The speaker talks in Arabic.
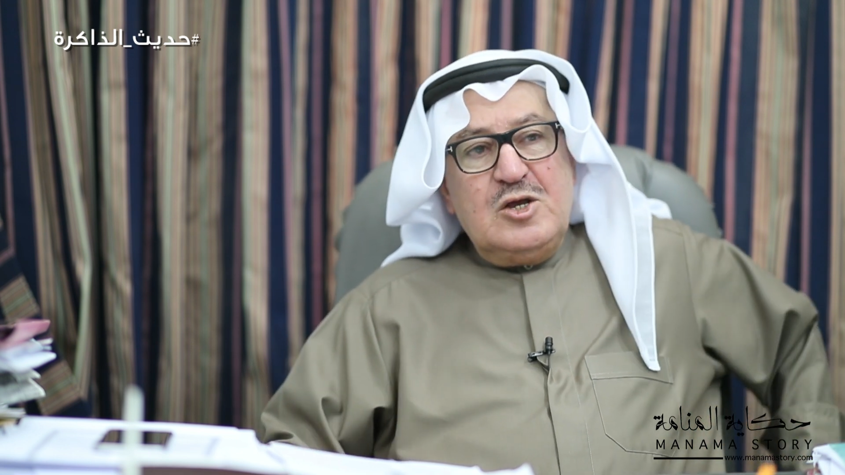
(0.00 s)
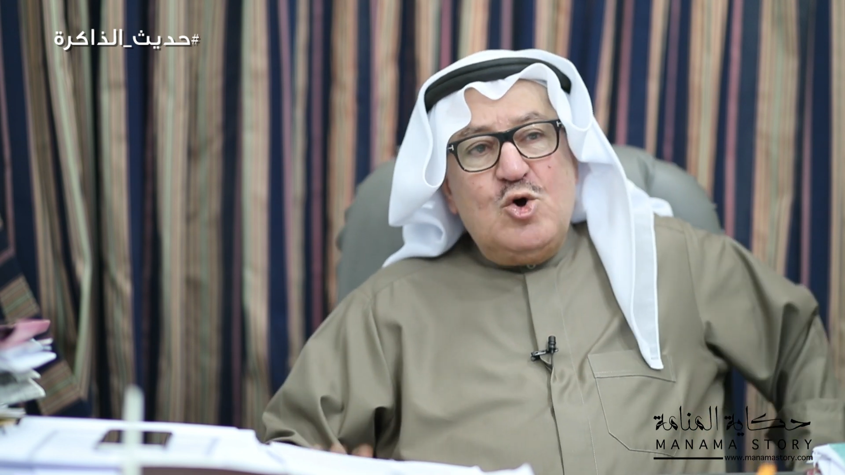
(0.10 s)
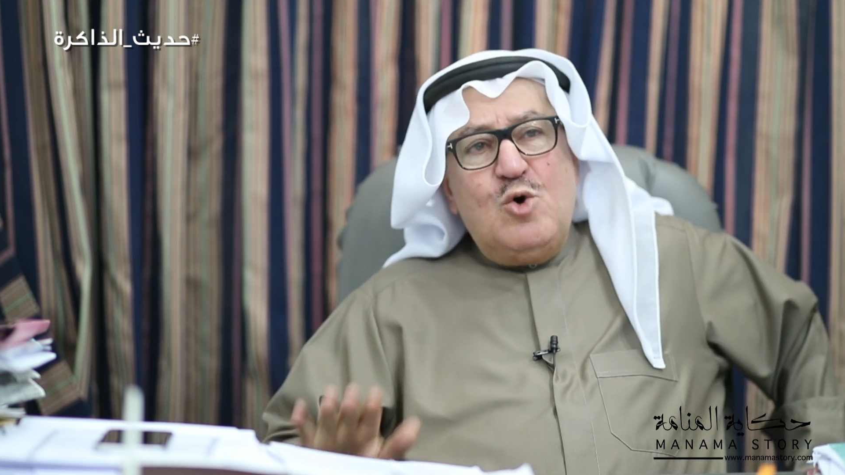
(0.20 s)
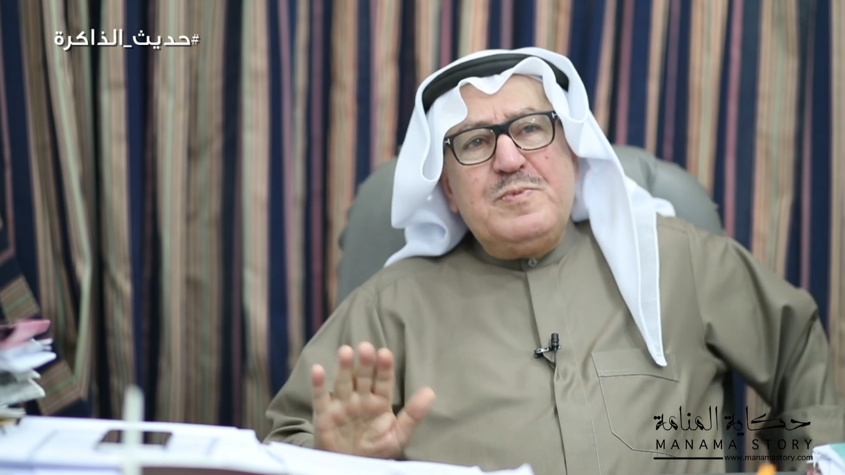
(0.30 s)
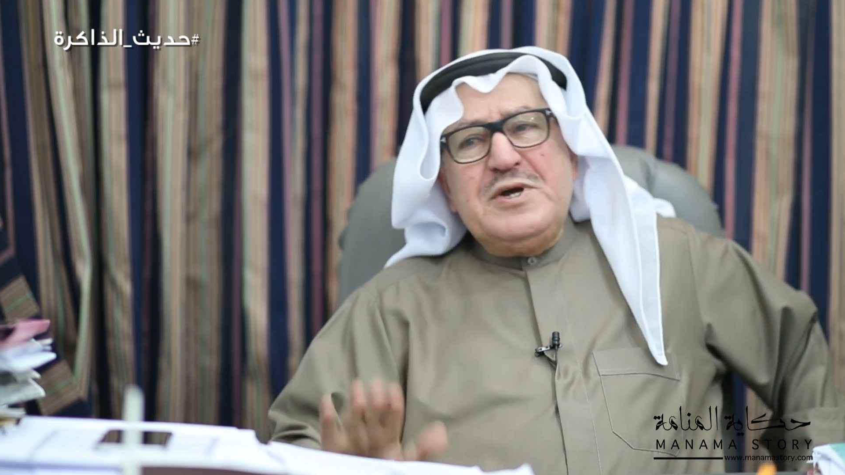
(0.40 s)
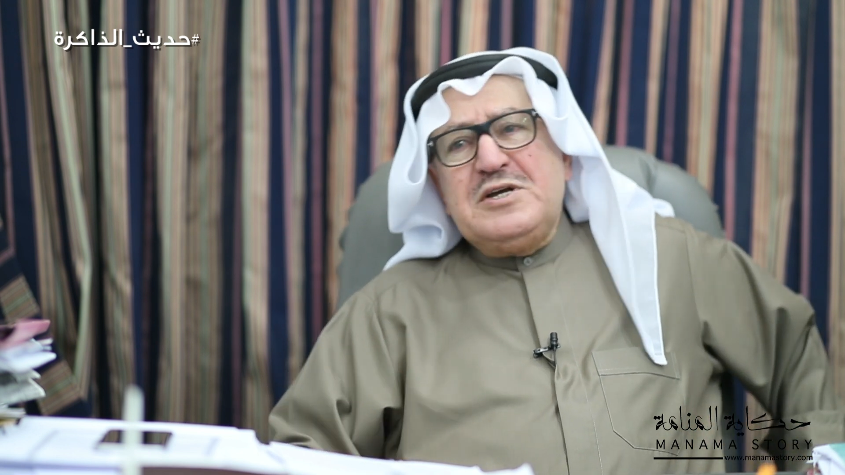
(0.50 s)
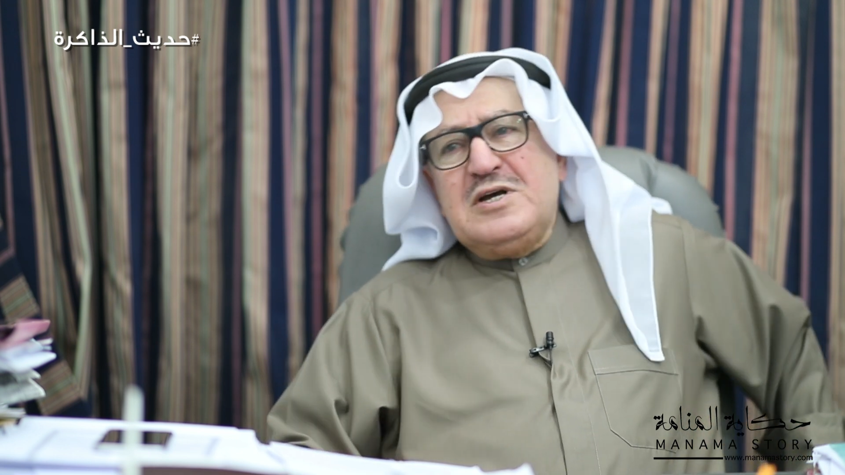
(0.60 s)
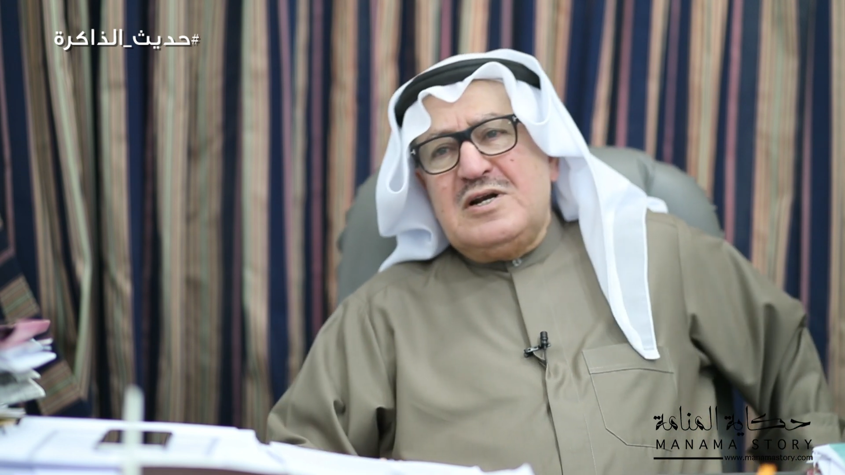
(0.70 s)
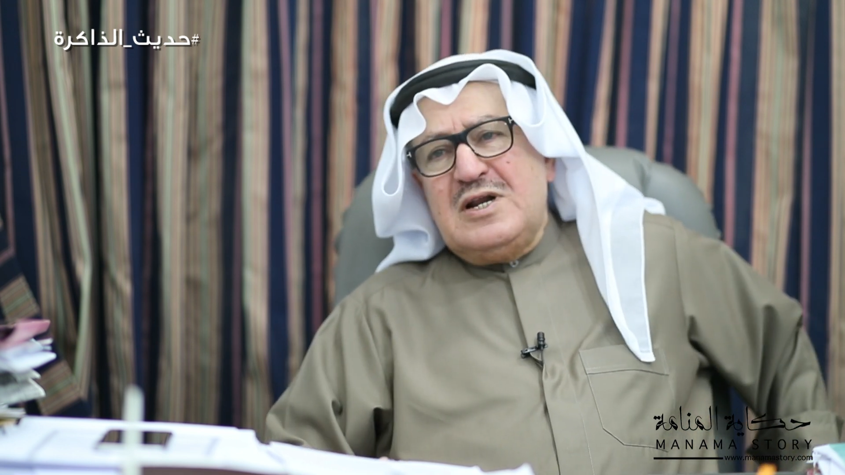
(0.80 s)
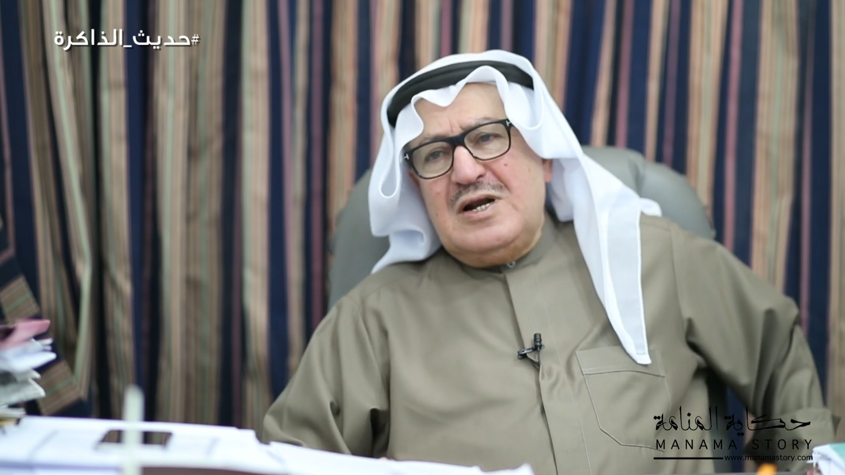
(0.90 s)

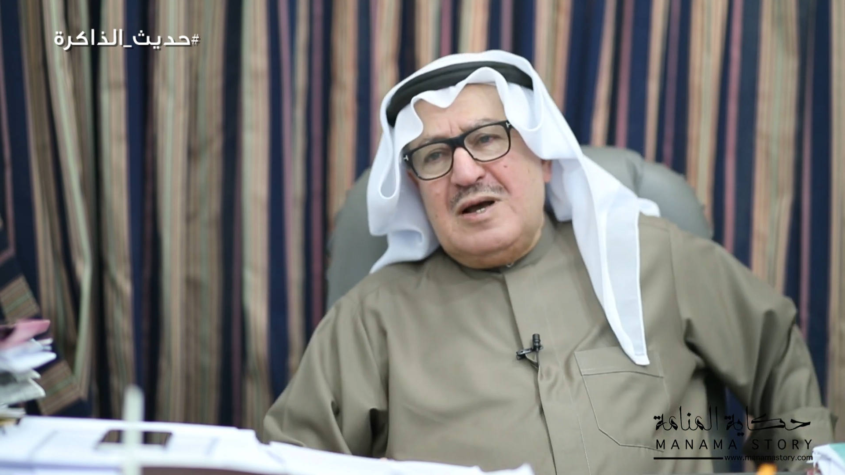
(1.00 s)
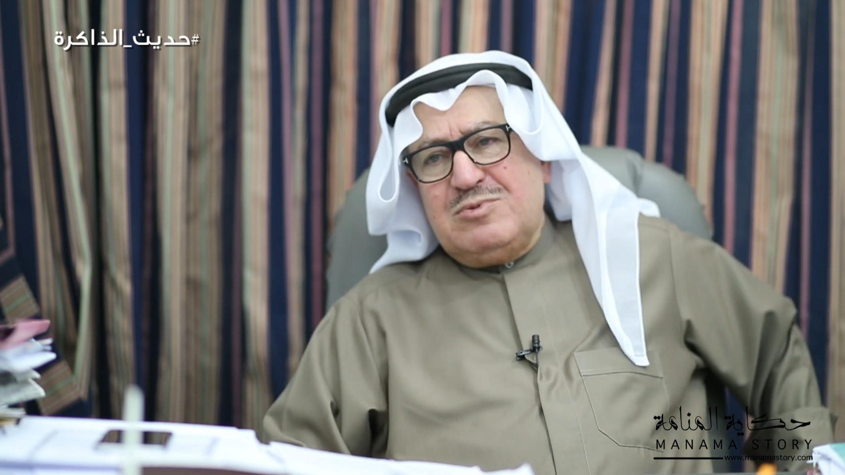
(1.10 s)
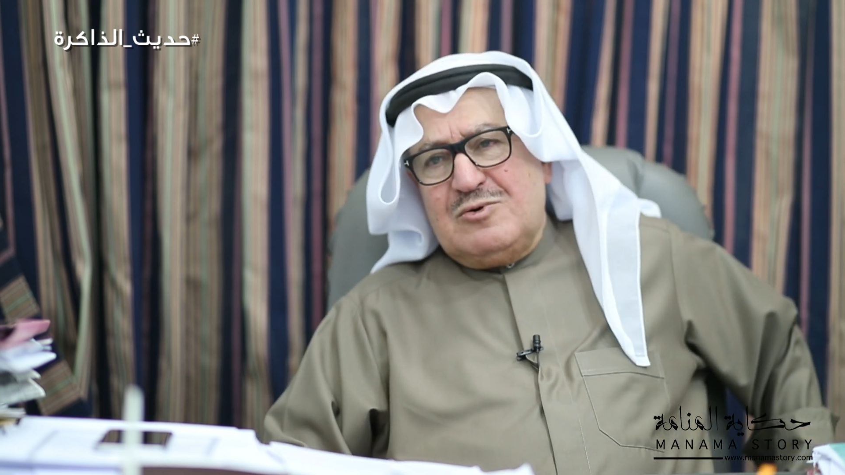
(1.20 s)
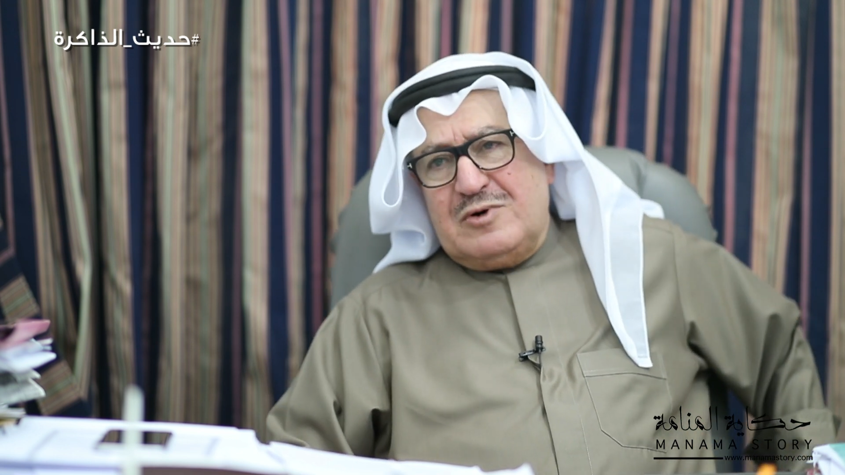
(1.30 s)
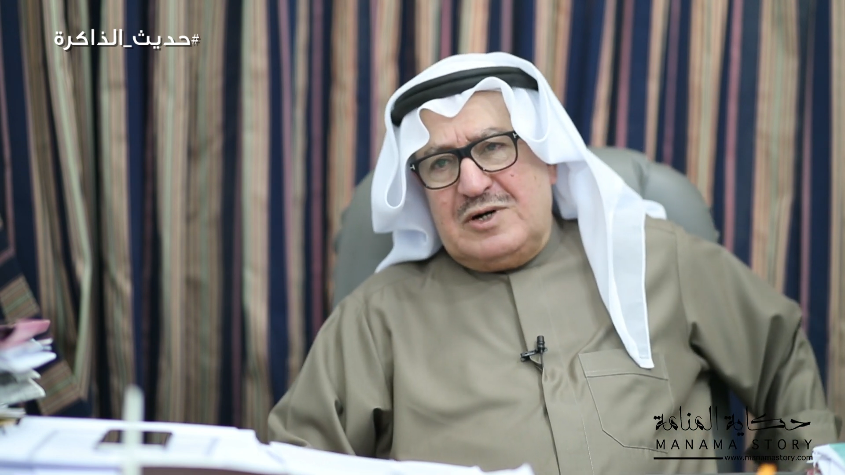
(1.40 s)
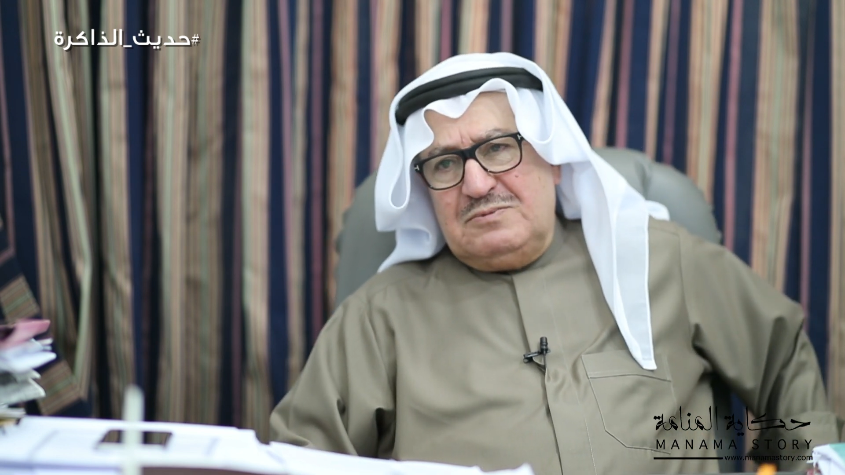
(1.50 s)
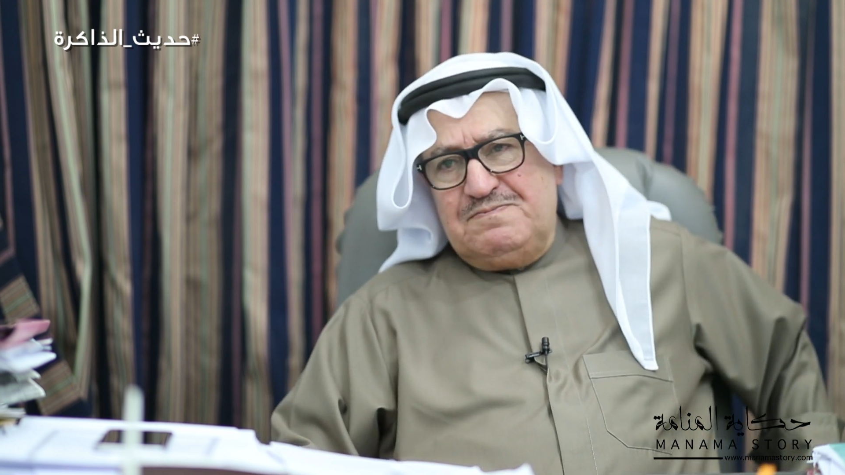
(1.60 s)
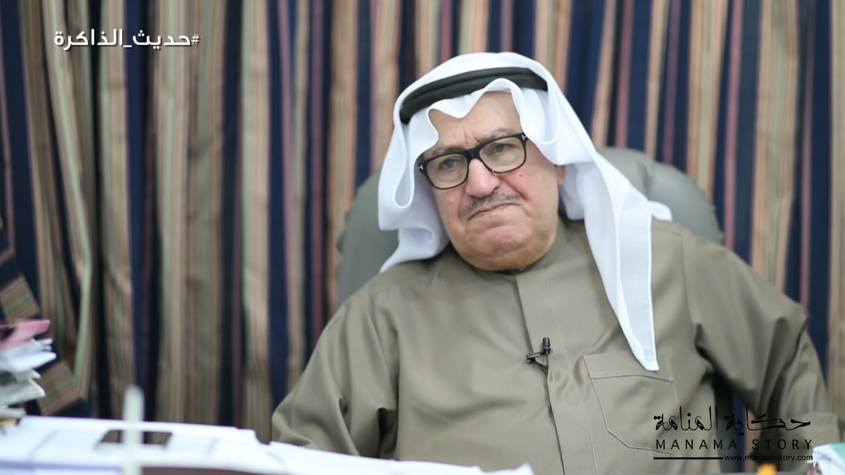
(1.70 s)
يوميا نلعب كره